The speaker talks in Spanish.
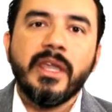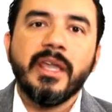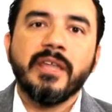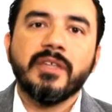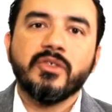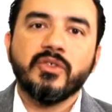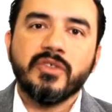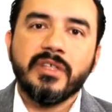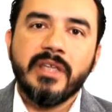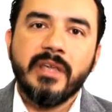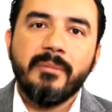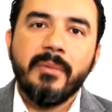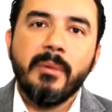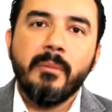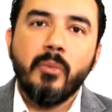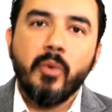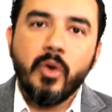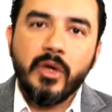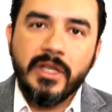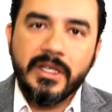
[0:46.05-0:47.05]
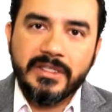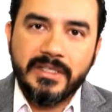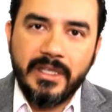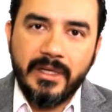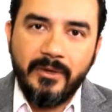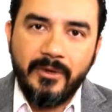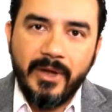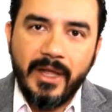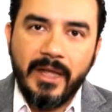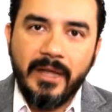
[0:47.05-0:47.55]
Eso se llama embolia
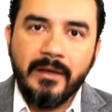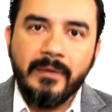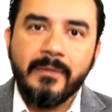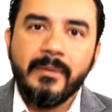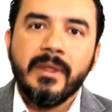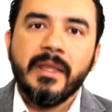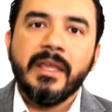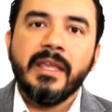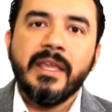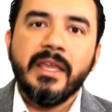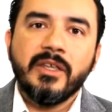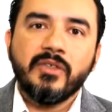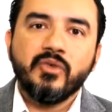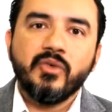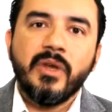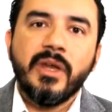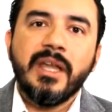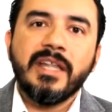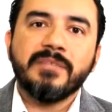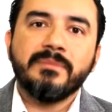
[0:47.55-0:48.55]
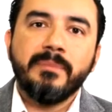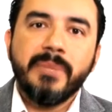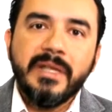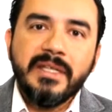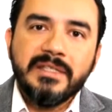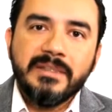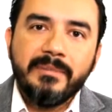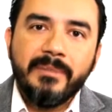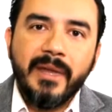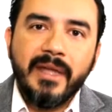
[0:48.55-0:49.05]
cerebral y es una de las
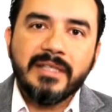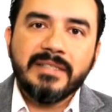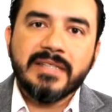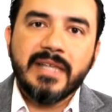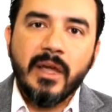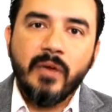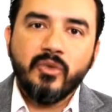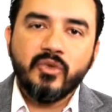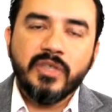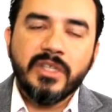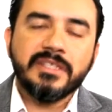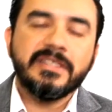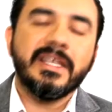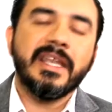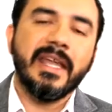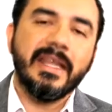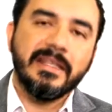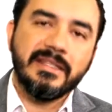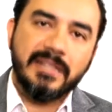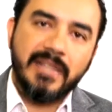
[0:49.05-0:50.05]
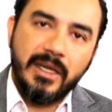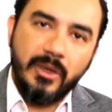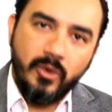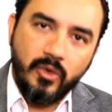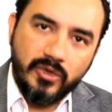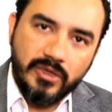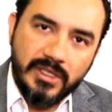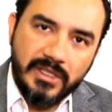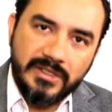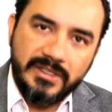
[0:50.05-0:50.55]
principales causas, entre
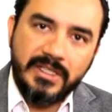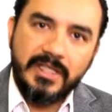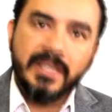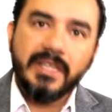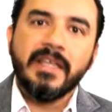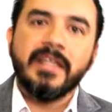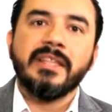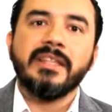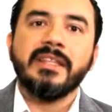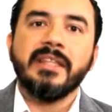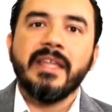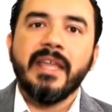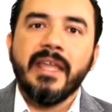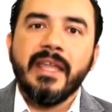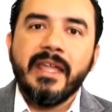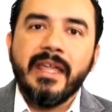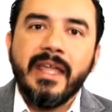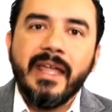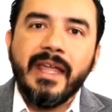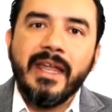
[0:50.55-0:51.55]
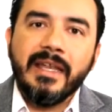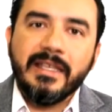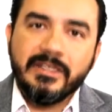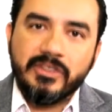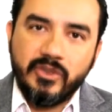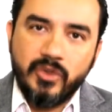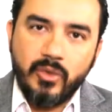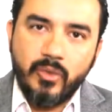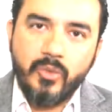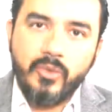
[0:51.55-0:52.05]
otras, del
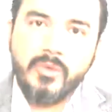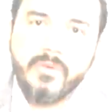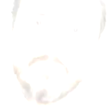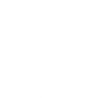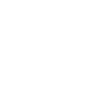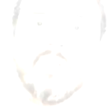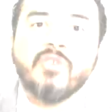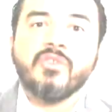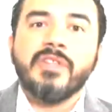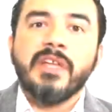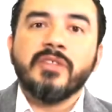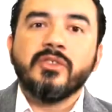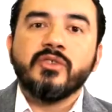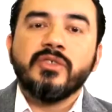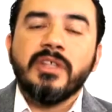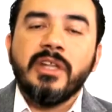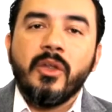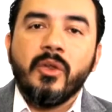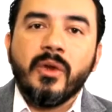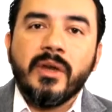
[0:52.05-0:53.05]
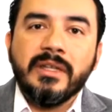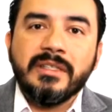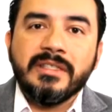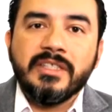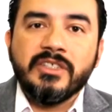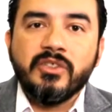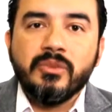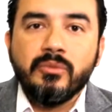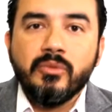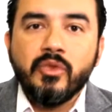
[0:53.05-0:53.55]
stroke. Los datos de la
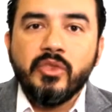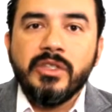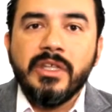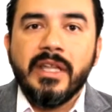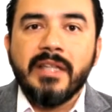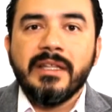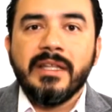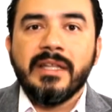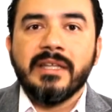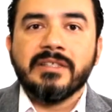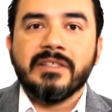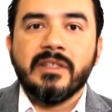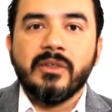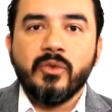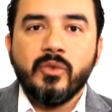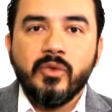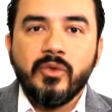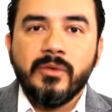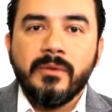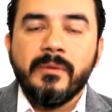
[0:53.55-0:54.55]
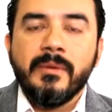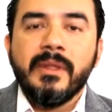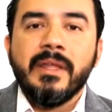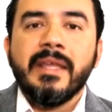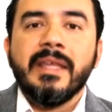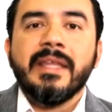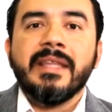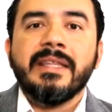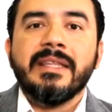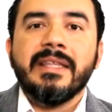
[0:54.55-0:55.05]
Organización Mundial de la Salud
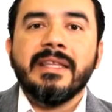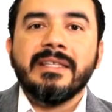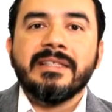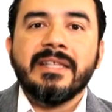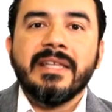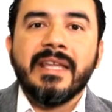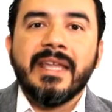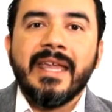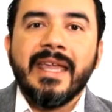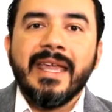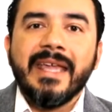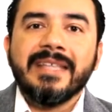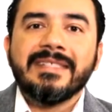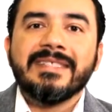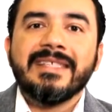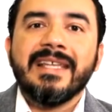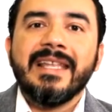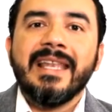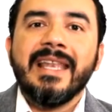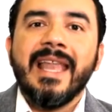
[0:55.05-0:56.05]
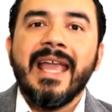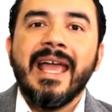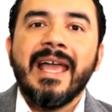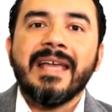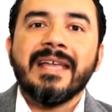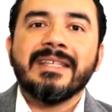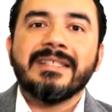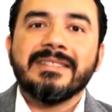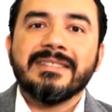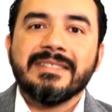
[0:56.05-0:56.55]
dicen que es
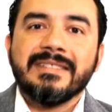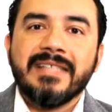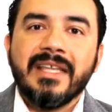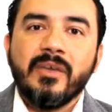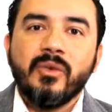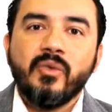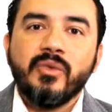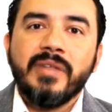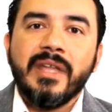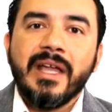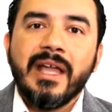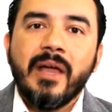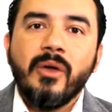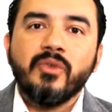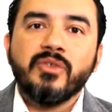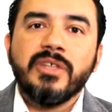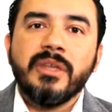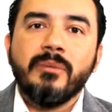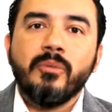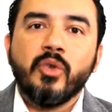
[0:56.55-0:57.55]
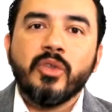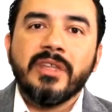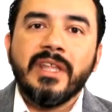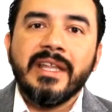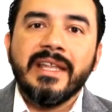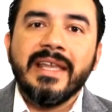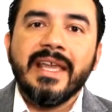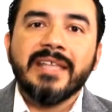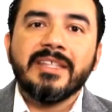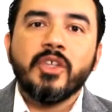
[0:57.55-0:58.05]
la segunda causa de
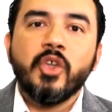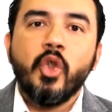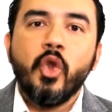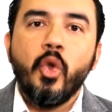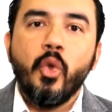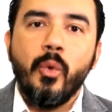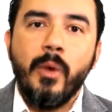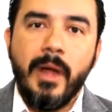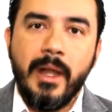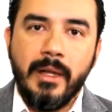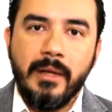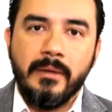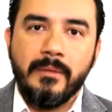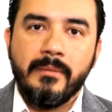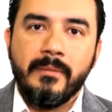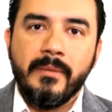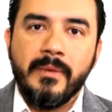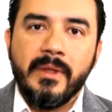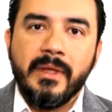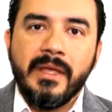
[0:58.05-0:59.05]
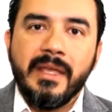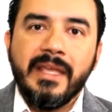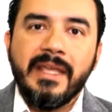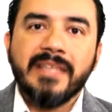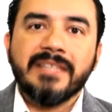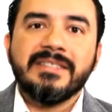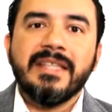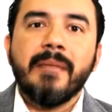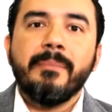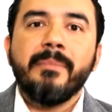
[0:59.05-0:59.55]
mortalidad global y
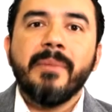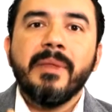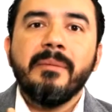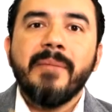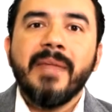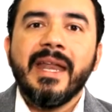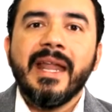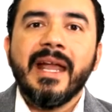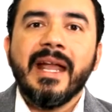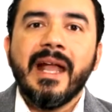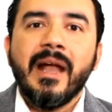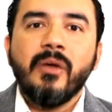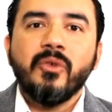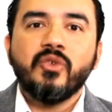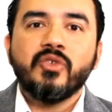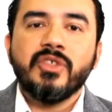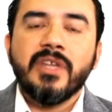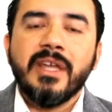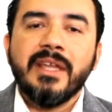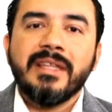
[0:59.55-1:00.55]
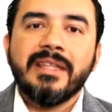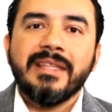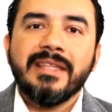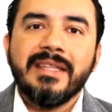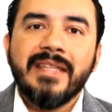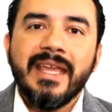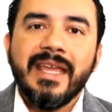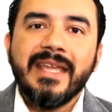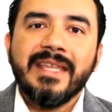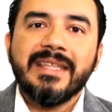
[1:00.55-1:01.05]
es la primera causa
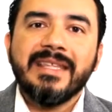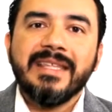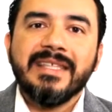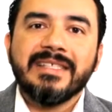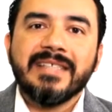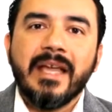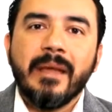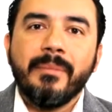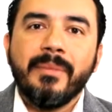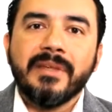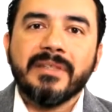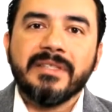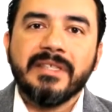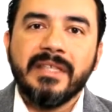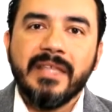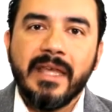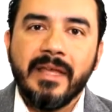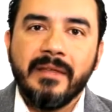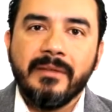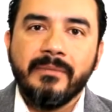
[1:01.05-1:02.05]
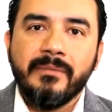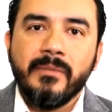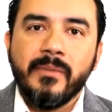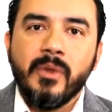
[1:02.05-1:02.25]
de discapacidad.